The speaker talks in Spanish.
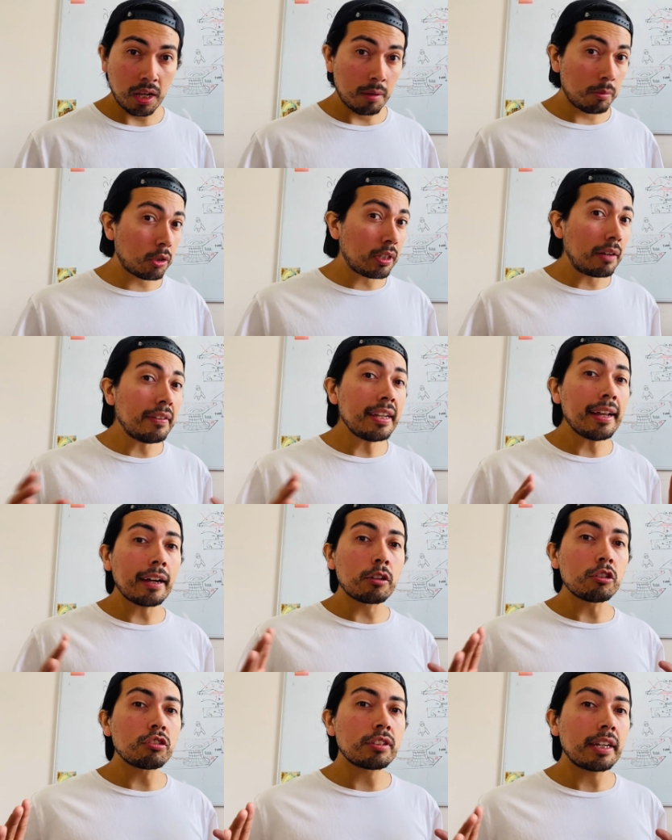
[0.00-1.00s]
Pero tal vez las
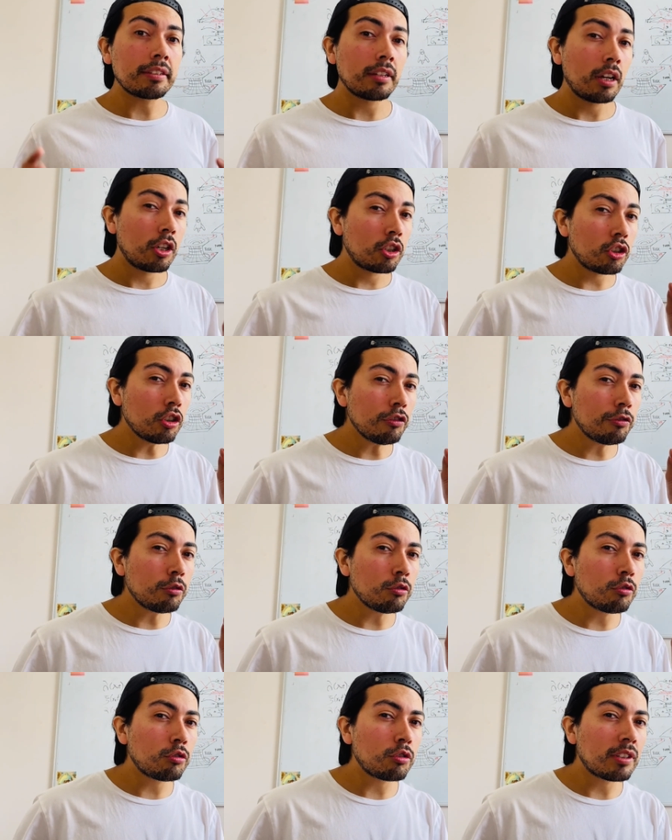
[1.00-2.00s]
cosas no
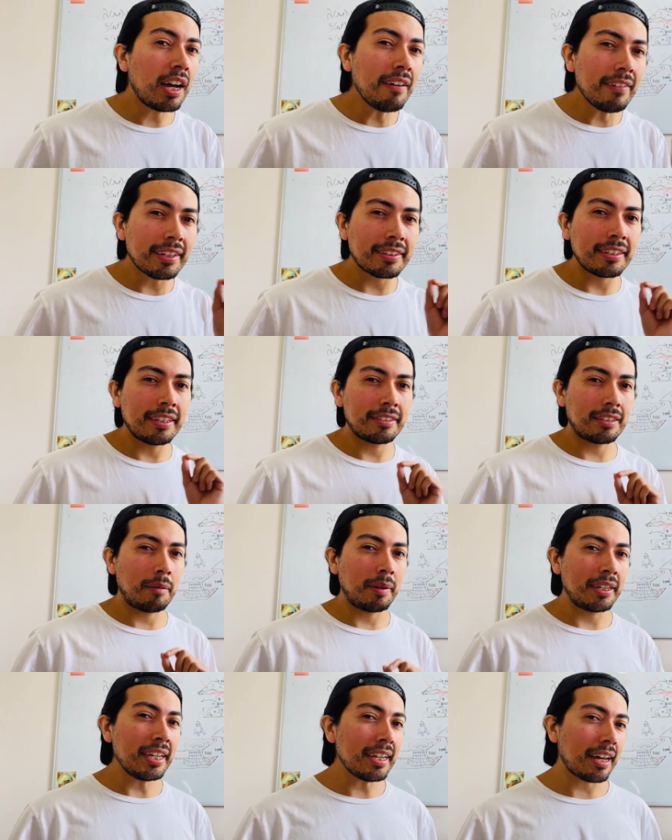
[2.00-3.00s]
funcionaban de esa
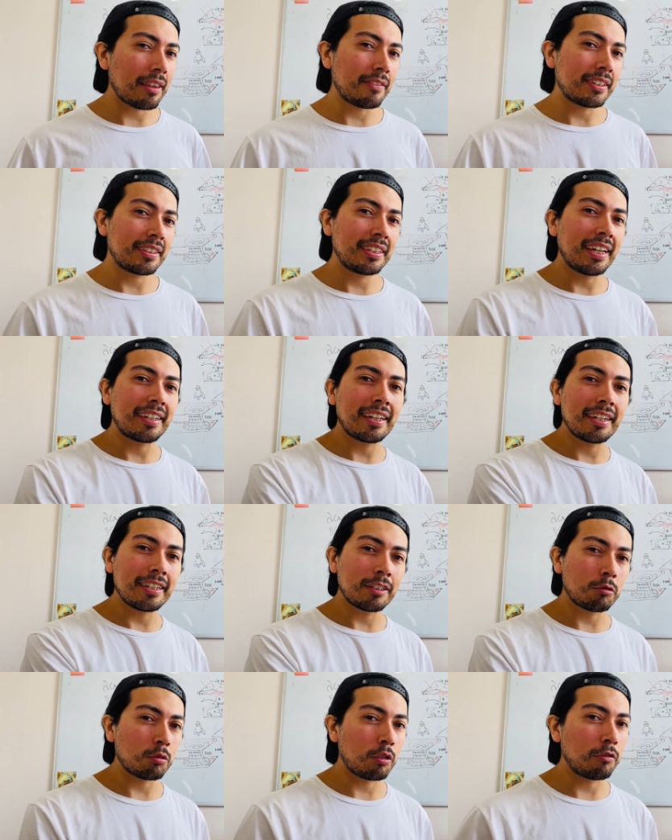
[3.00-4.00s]
manera, advertía Nelly
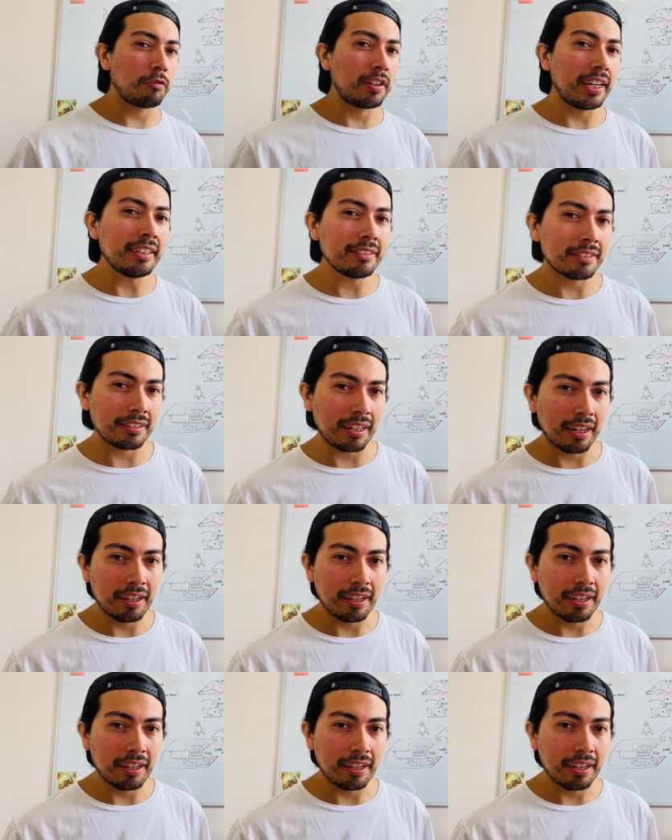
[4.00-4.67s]
en su conferencia.